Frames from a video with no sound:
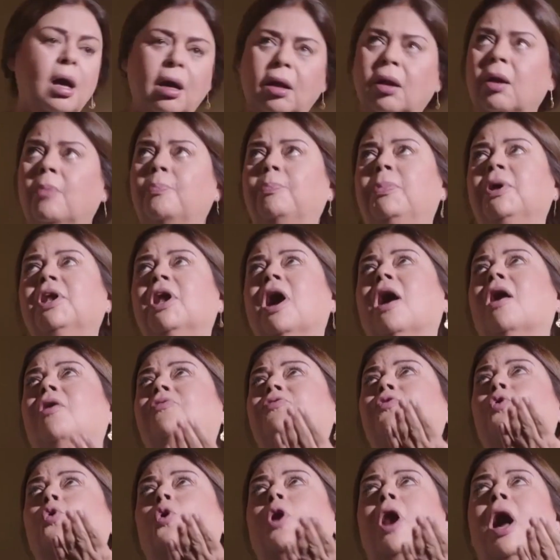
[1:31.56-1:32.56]
لا
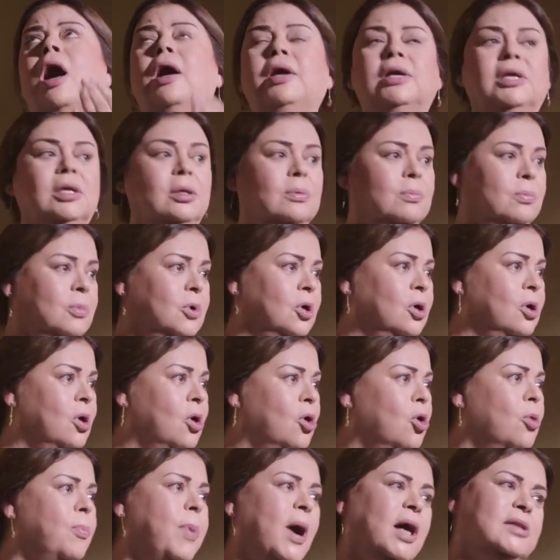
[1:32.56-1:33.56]
ربنا غفور رحيم
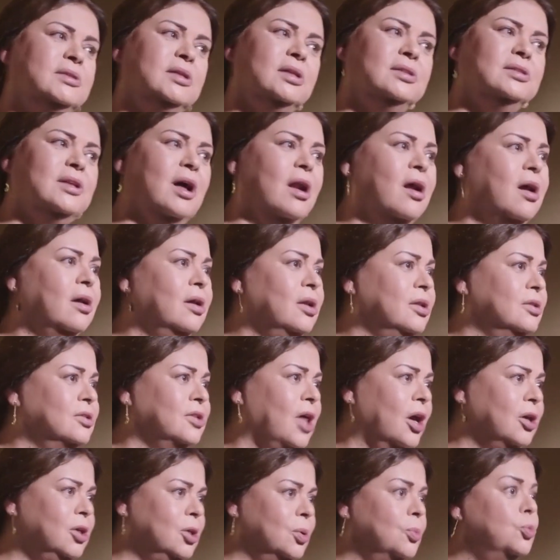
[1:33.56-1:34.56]
وبعدين ده
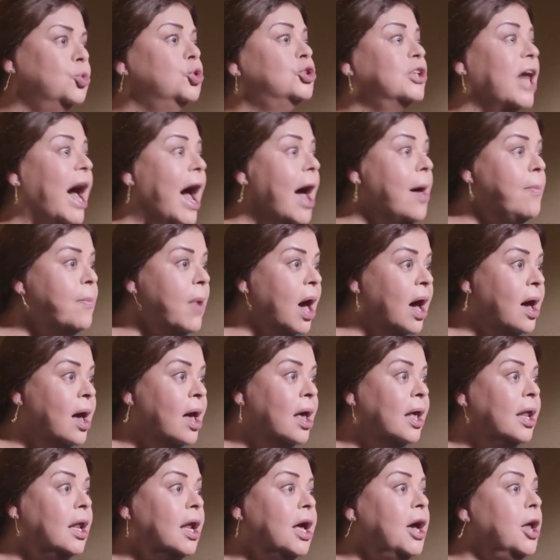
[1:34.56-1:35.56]
راجل طيب
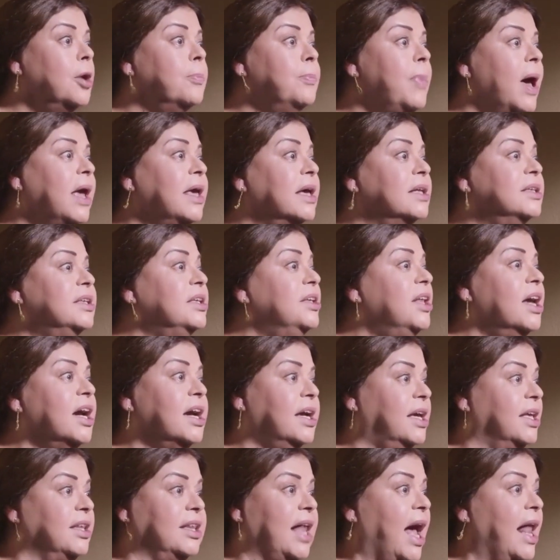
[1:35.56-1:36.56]
واتعمى الحربايه
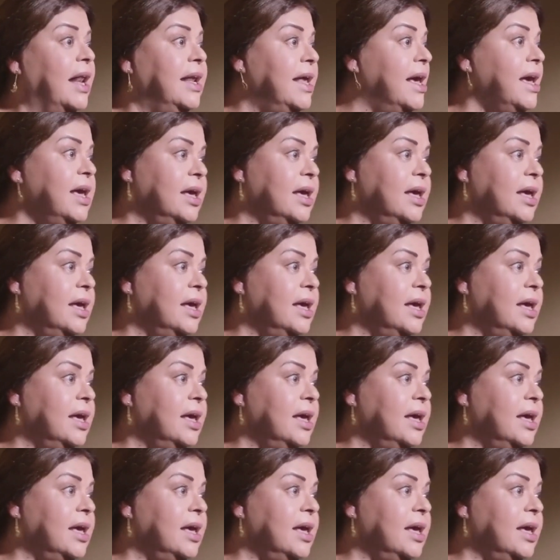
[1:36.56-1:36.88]
دي ضحكت